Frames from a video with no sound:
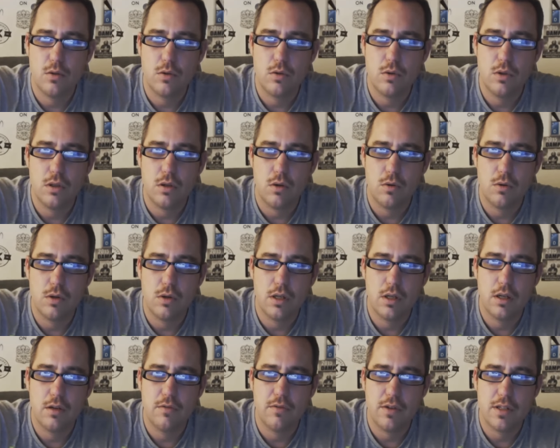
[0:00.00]
das natürlich auch ein
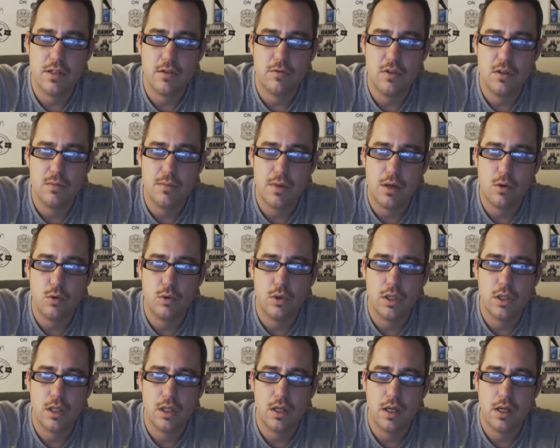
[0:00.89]
Gerät, was auf diesem
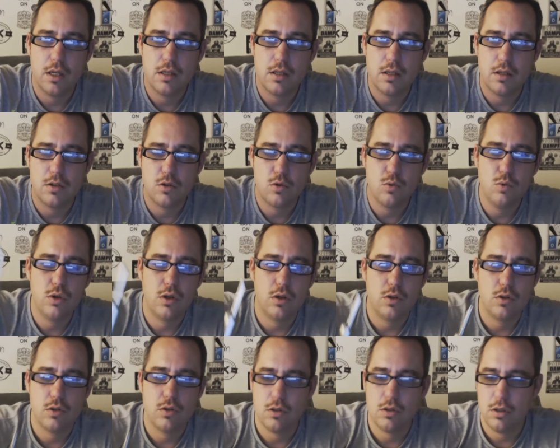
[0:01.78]
Akkuträger eigentlich ganz
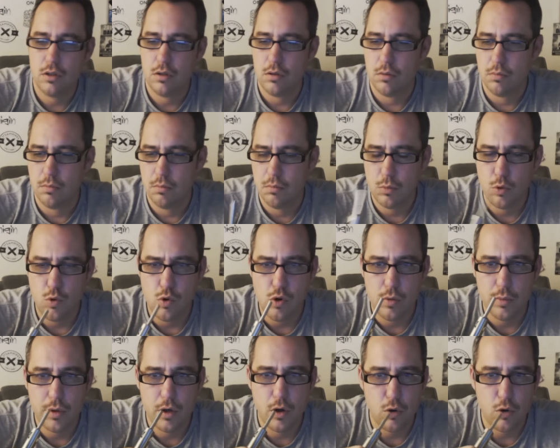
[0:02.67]
gut aussieht.
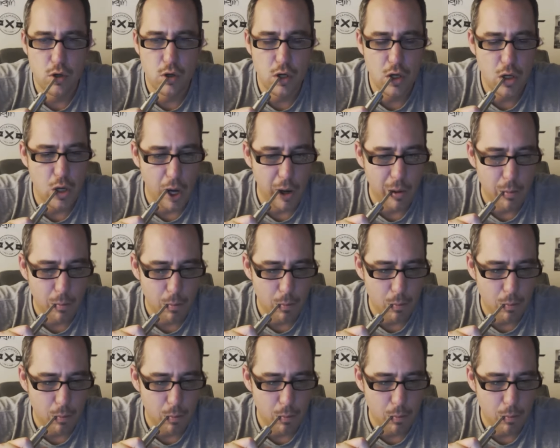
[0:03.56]
Gucken, ob der noch geht.